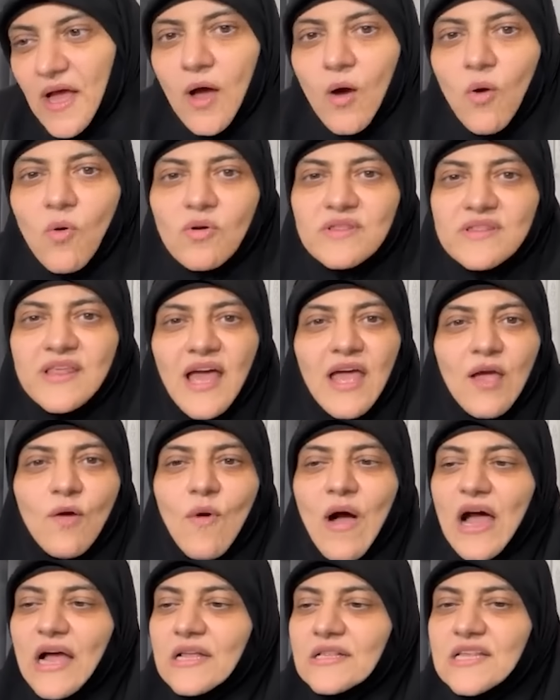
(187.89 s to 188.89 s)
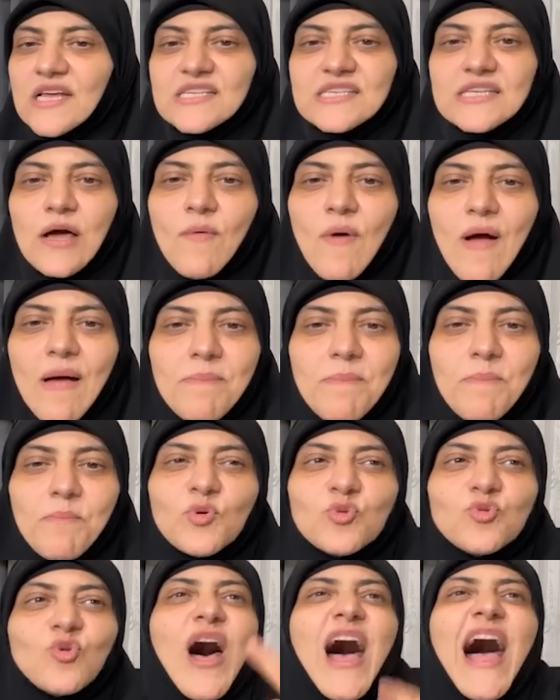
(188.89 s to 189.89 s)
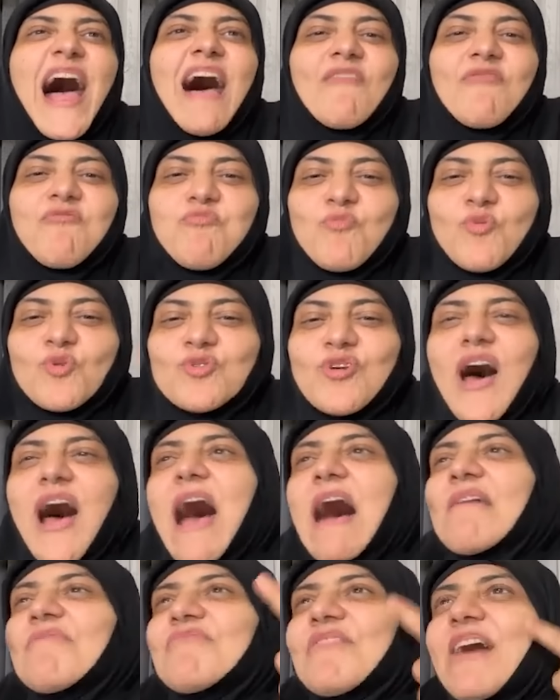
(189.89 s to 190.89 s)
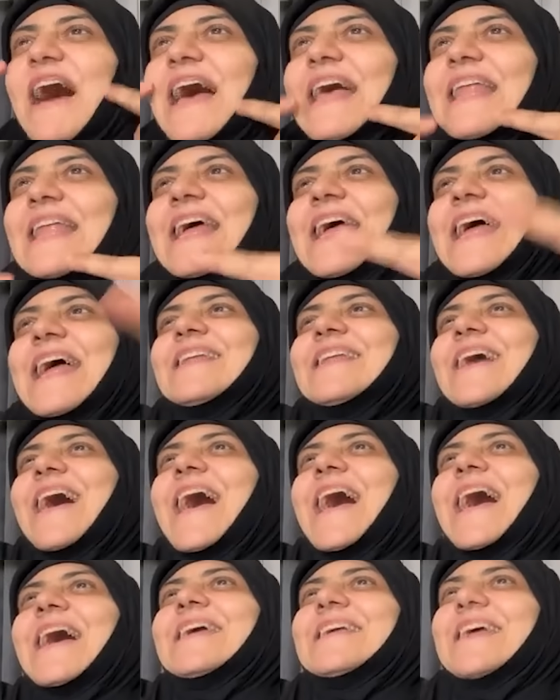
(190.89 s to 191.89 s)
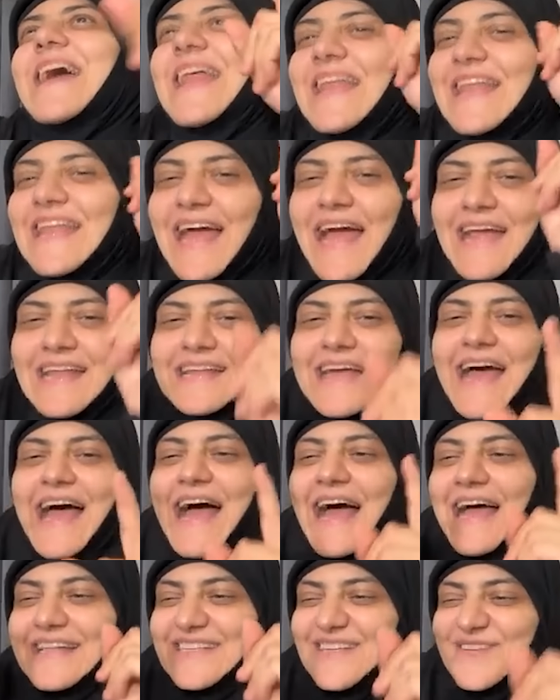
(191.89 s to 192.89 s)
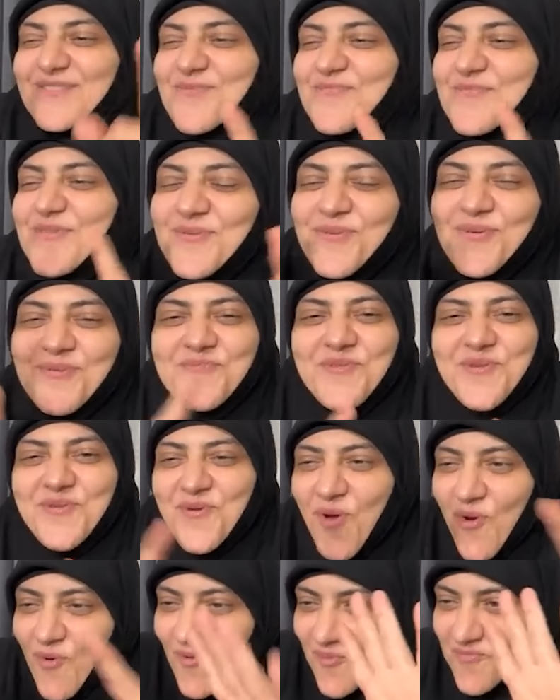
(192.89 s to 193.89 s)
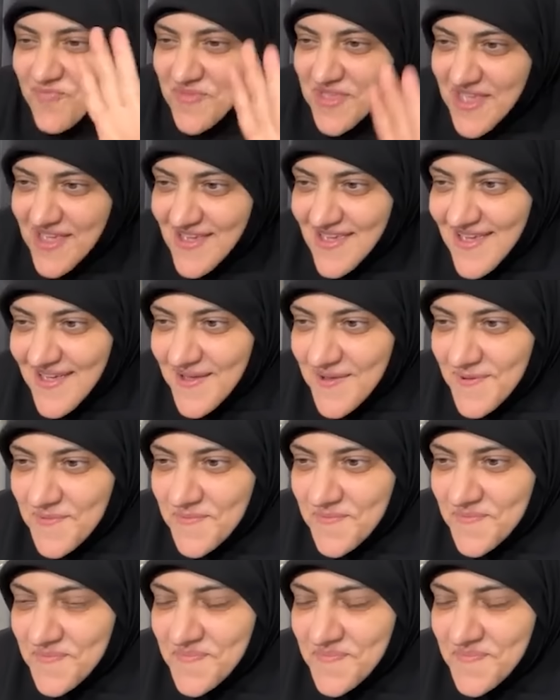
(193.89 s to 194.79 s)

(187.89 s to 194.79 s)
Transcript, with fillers: اقول ده هي واخده ثواب مضاعف مضاعف علينا يا اللي احنا قاعدين وبنقول بنروح وبنيجي